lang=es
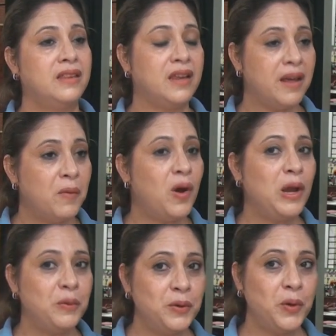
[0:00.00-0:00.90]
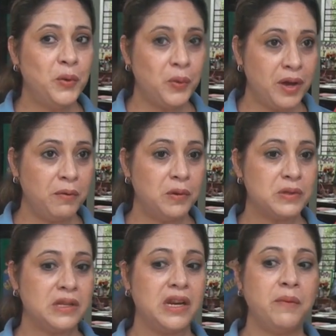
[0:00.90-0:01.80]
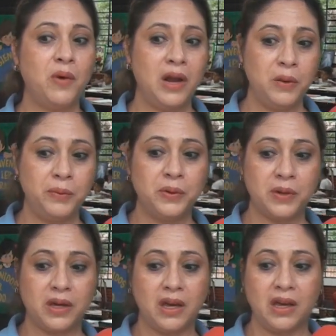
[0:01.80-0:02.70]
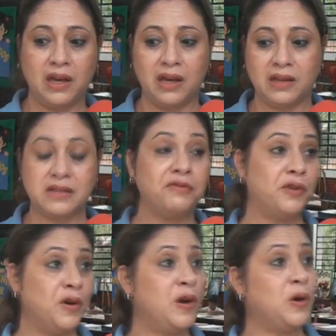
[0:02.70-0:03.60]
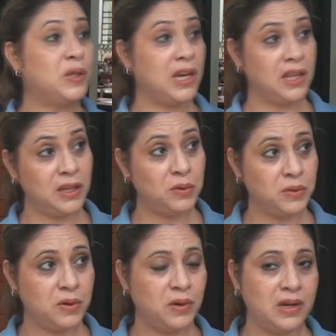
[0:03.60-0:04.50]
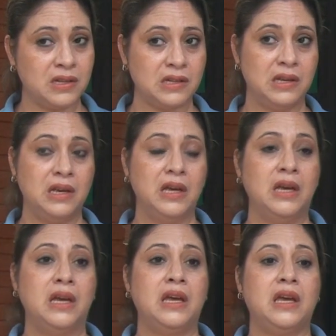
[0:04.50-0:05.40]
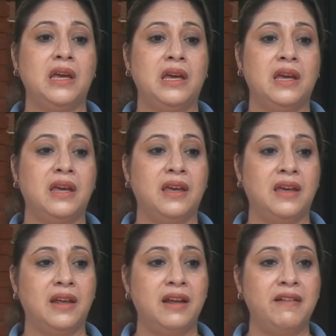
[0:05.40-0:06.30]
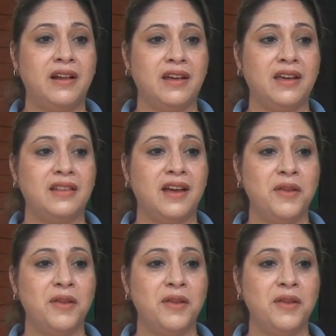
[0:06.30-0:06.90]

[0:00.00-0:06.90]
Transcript: Tenemos alumnos nuevos, tenemos alumnos que se fueron a otras instituciones. Eh, la verdad que este